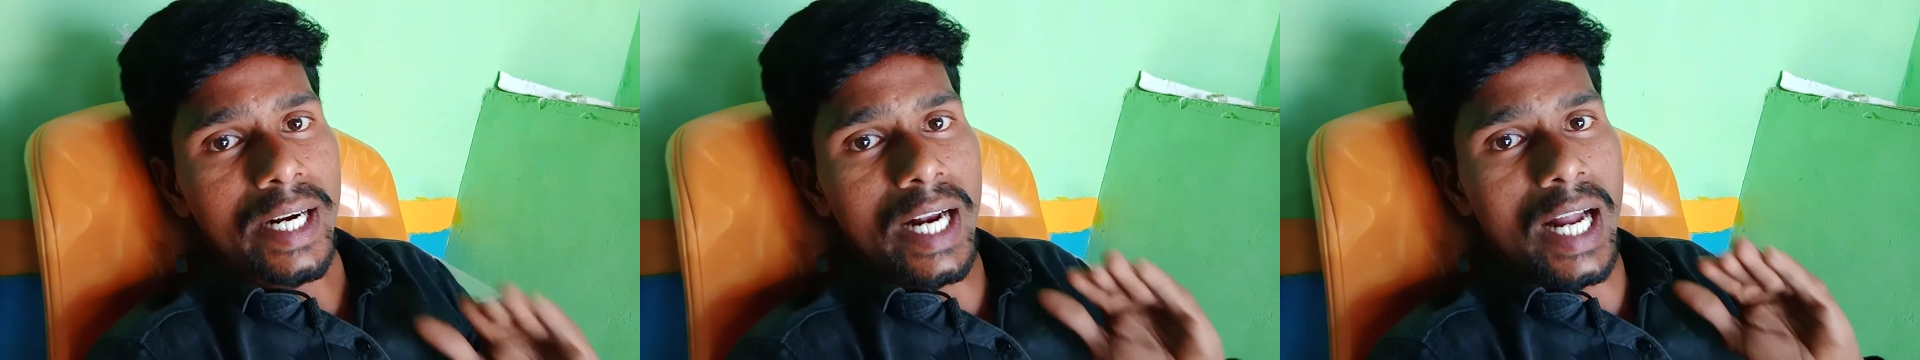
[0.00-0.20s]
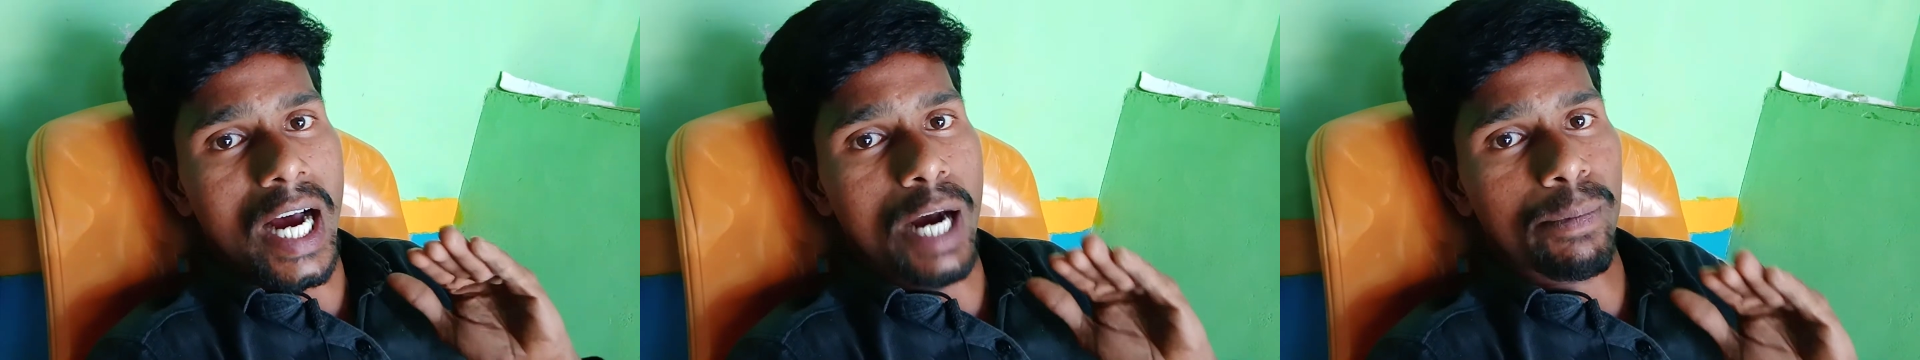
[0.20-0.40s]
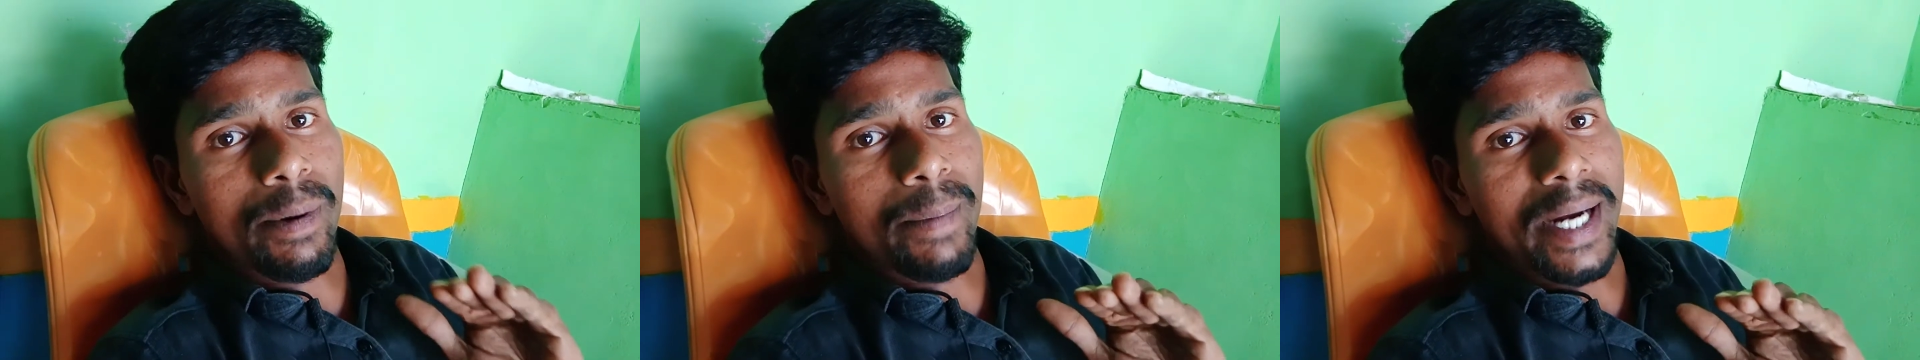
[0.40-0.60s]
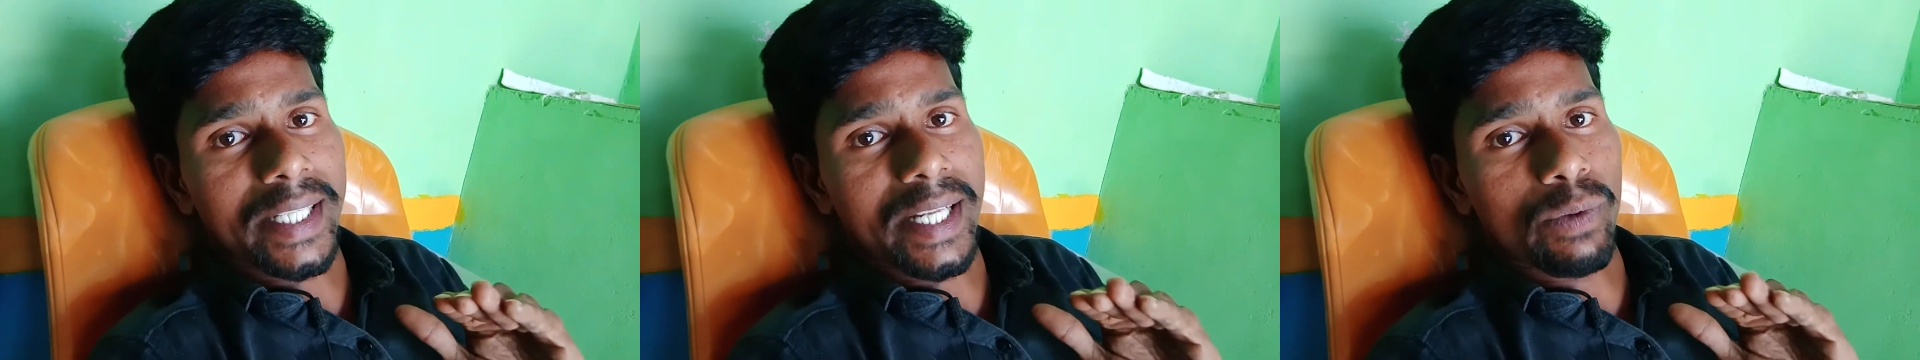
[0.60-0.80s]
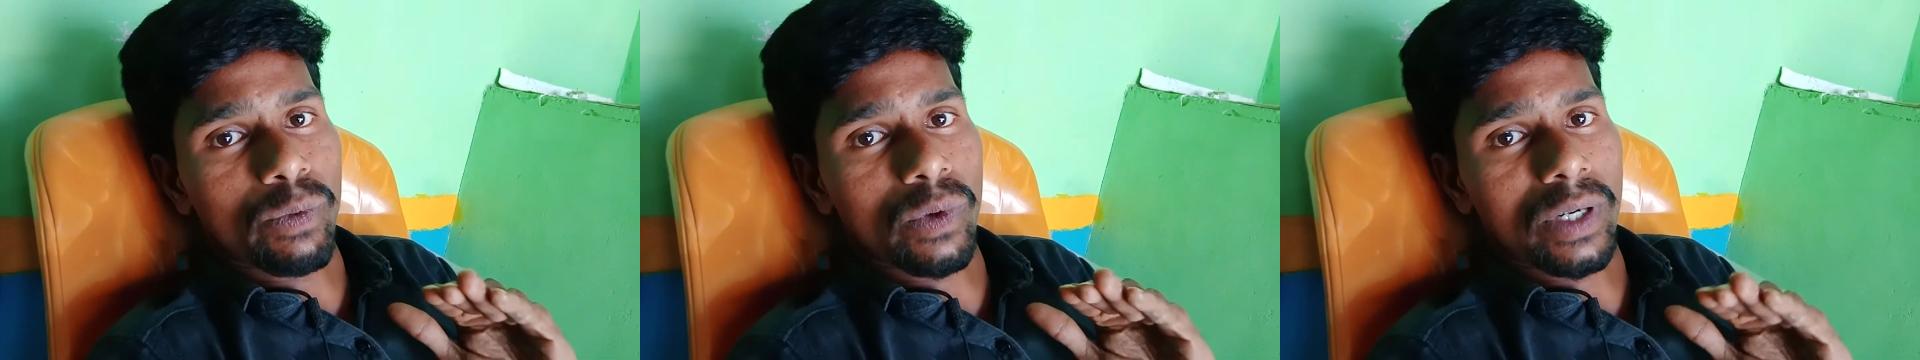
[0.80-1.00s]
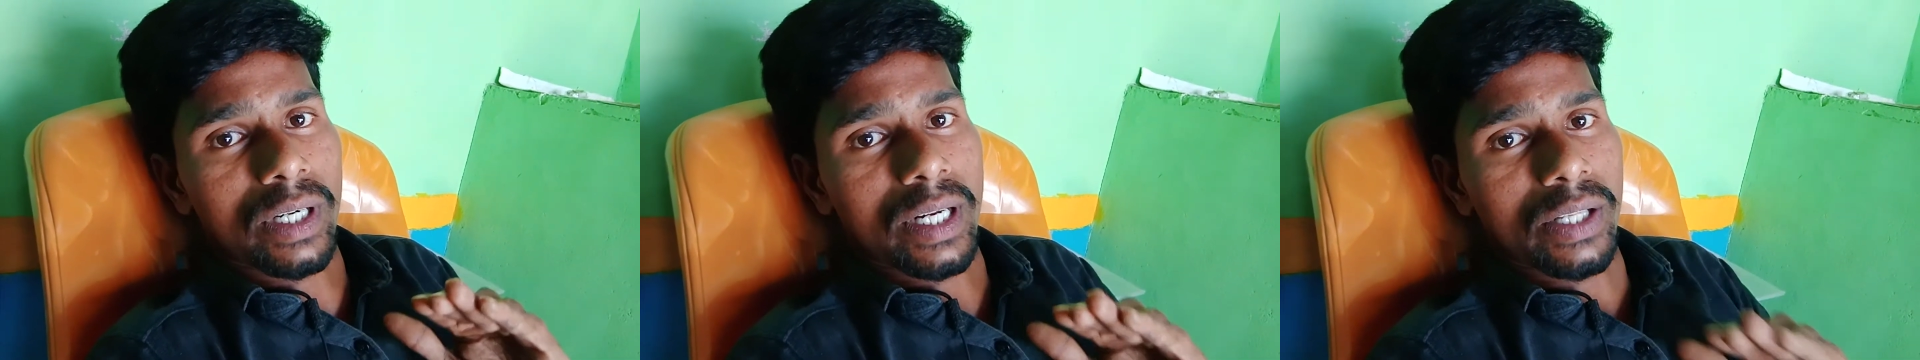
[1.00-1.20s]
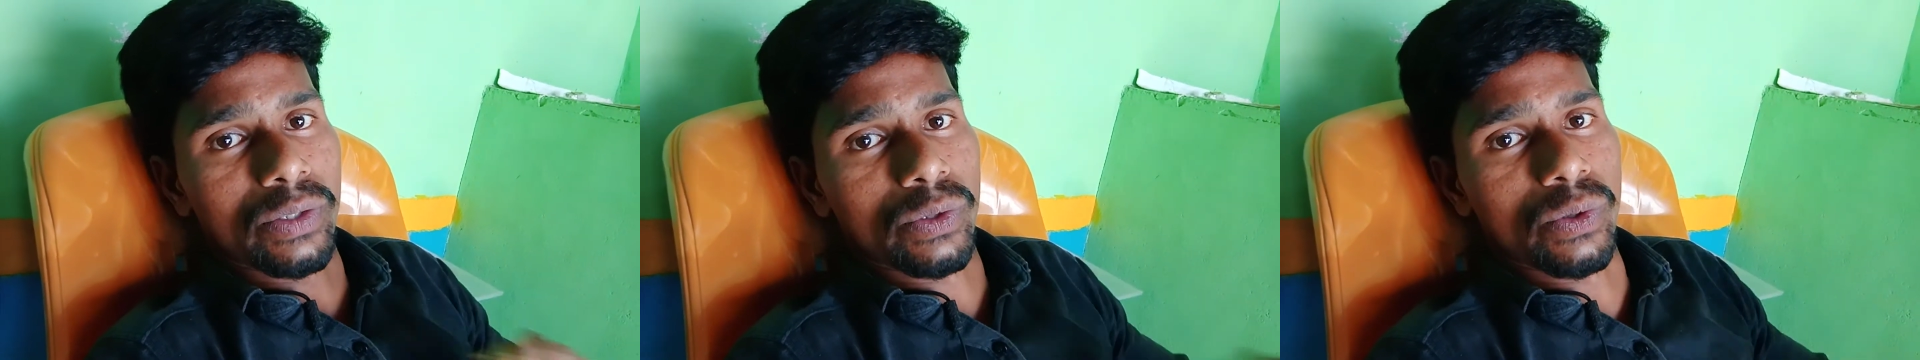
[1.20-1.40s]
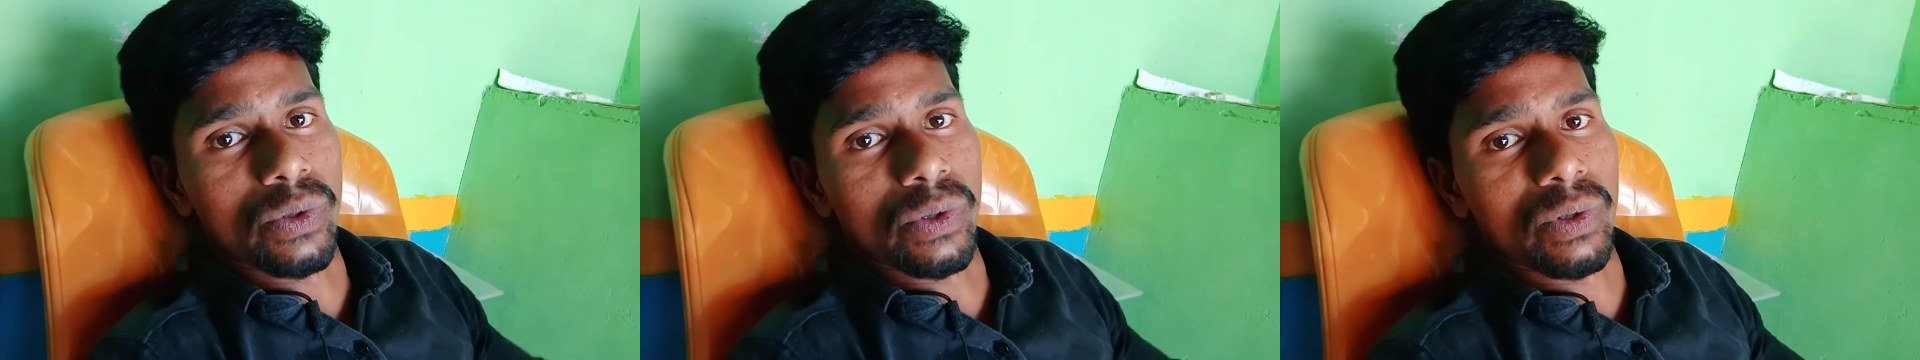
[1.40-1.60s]
లాభం అయితే
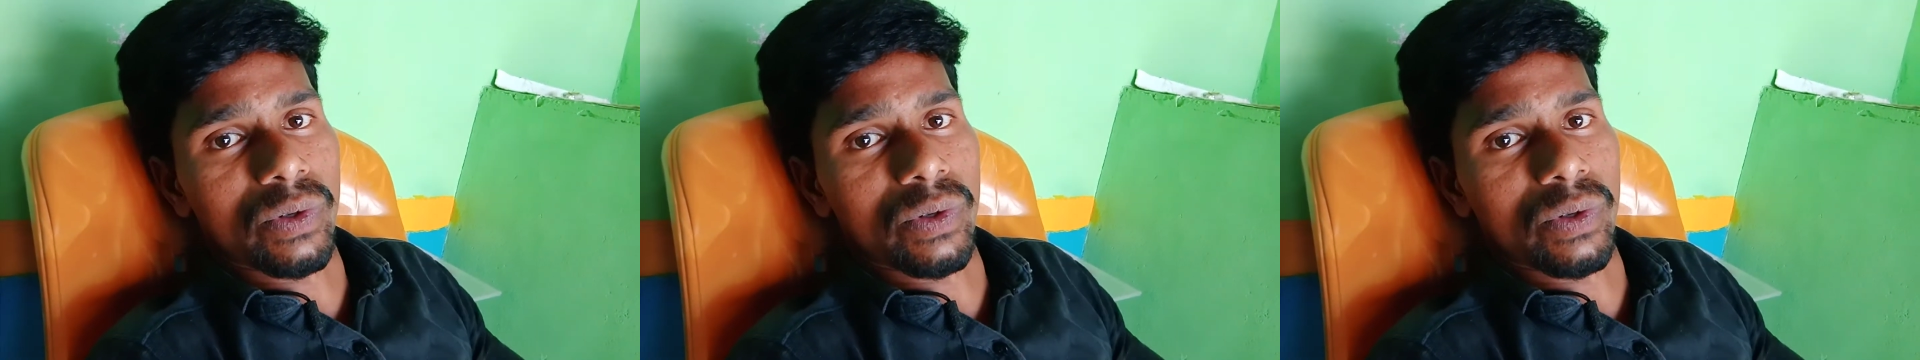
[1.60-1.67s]
ఉండదు